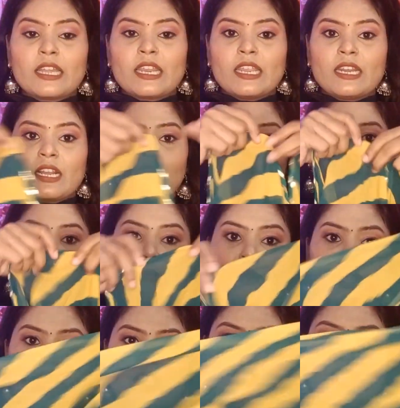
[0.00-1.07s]
ग्रीन का
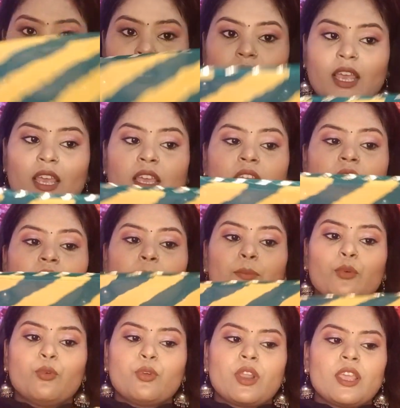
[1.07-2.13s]
कॉम्बिनेशन है
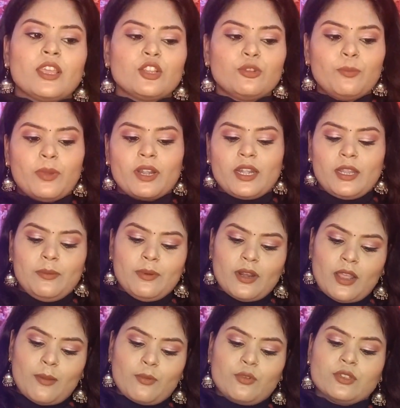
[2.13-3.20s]
पूरे ही दुपट्टे पर
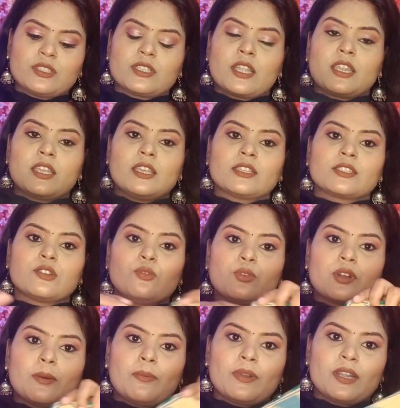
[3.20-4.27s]
आपको इस तरीके से
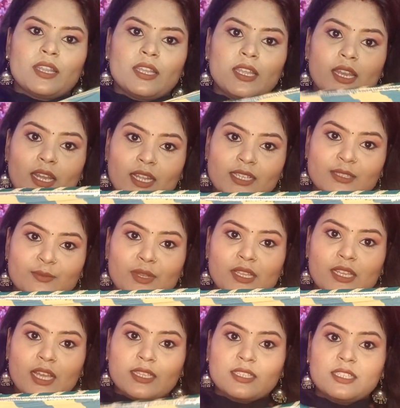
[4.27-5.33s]
गोटा पट्टी की लेस मिल
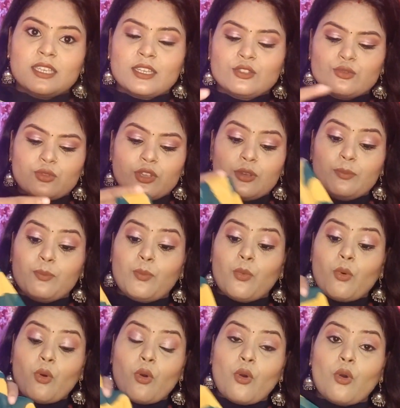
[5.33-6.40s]
जाती है जो कि
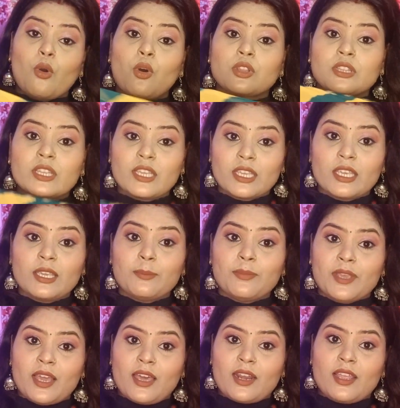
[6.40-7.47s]
बहुत ही
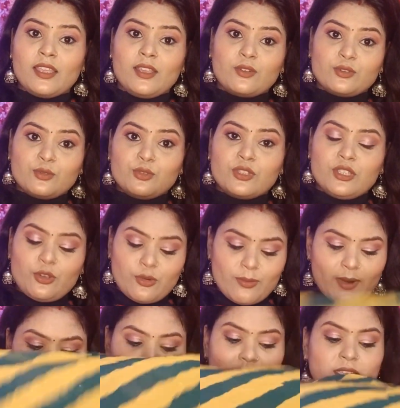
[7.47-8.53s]
प्यारा ये कुर्ते को
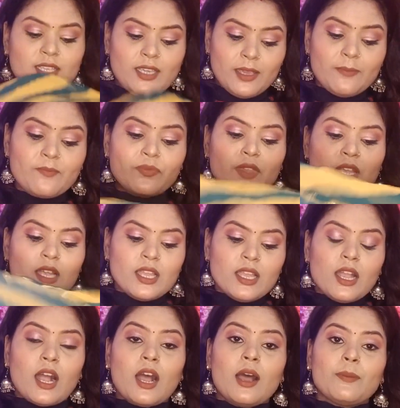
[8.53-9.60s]
बनाती है
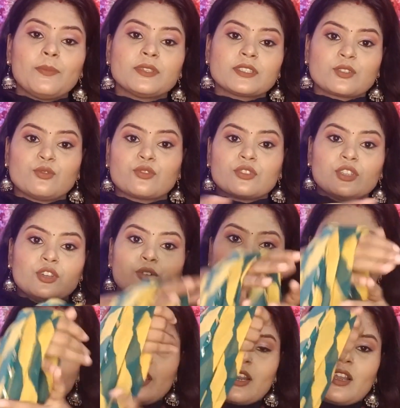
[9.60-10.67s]
आप इस कुर्ते को
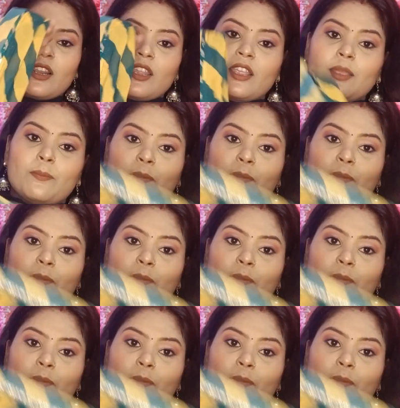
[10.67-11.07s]
वेयर करेंगे